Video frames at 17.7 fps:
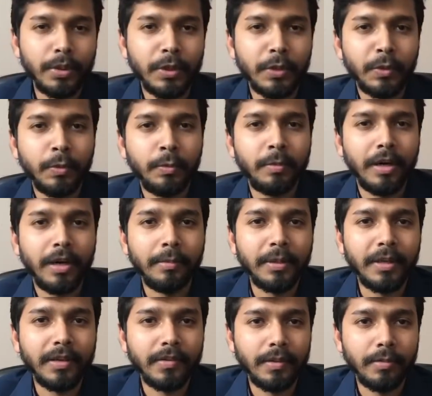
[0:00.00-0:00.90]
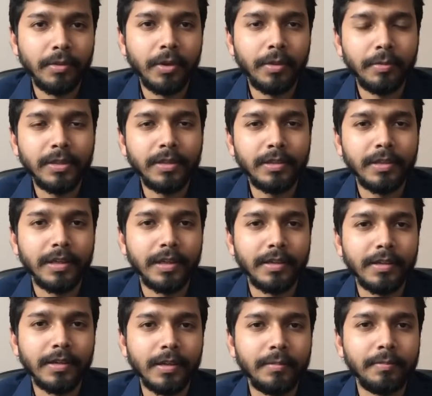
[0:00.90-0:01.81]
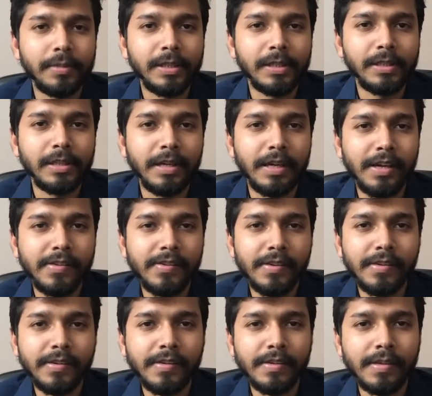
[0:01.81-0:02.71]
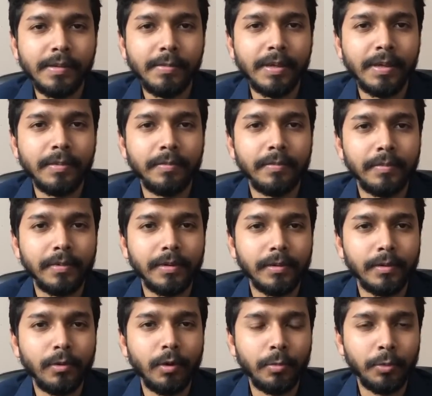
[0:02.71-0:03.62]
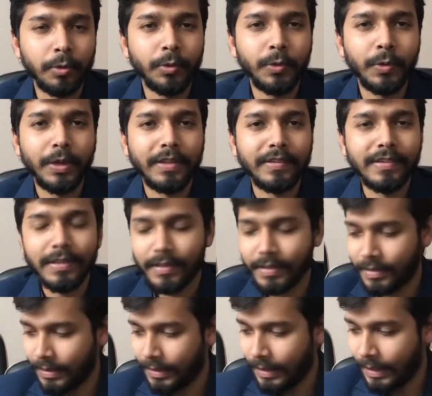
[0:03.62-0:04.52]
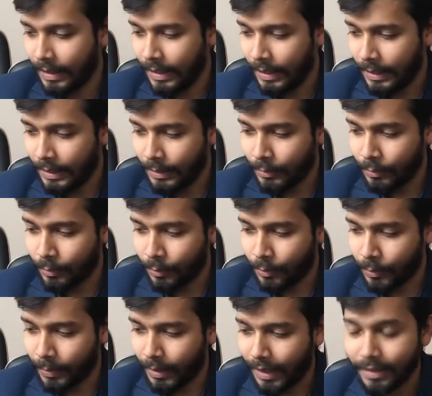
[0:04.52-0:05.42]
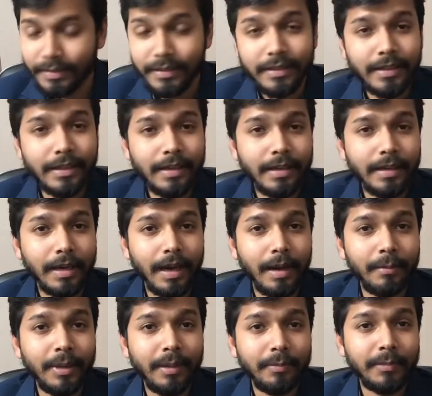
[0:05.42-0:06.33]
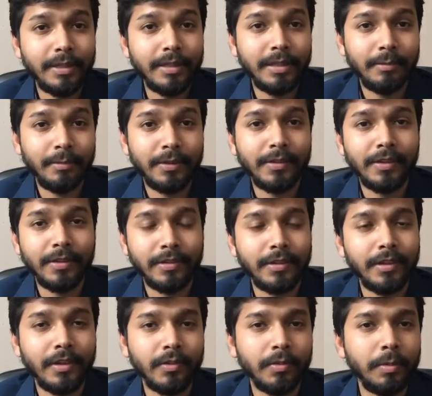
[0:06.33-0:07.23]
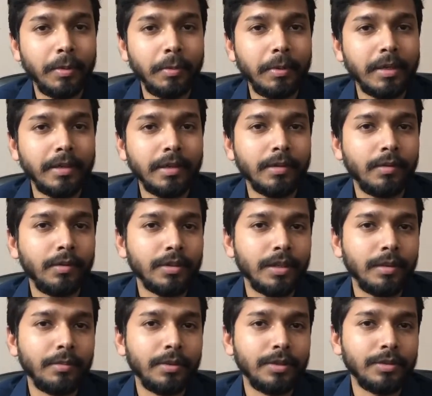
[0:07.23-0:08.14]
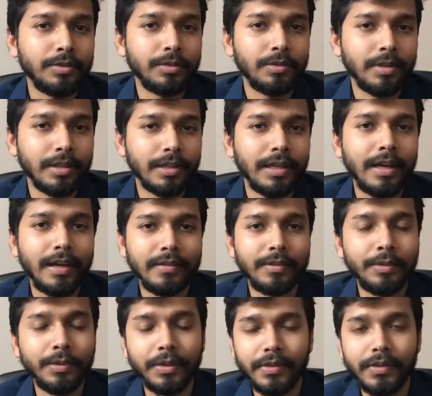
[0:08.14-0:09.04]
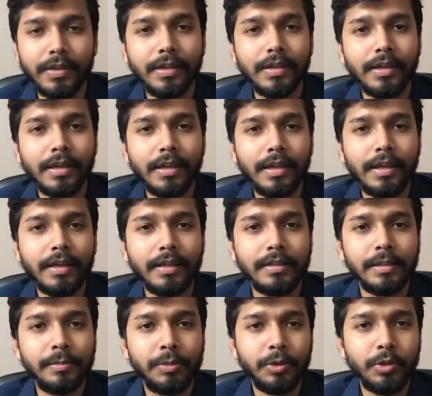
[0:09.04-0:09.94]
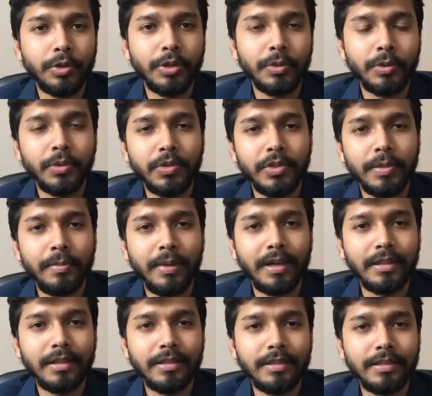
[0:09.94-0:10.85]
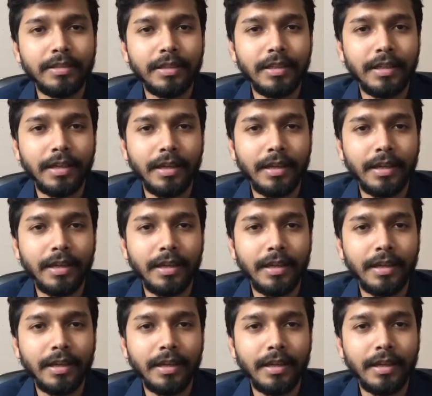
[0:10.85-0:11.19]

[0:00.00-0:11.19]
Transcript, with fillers: আলাইকুম আমি আসিফ রহমান এটি কোম্পানিতে এইচআর হিসেবে কর্মরত আছি তো আজকে আমি আপনাদের মাঝে একটি এক্সপেরিমেন্টের কথা বলার জন্য আর কি হাজির হয়েছি যে বিষয়টা হচ্ছে বাংলাদেশে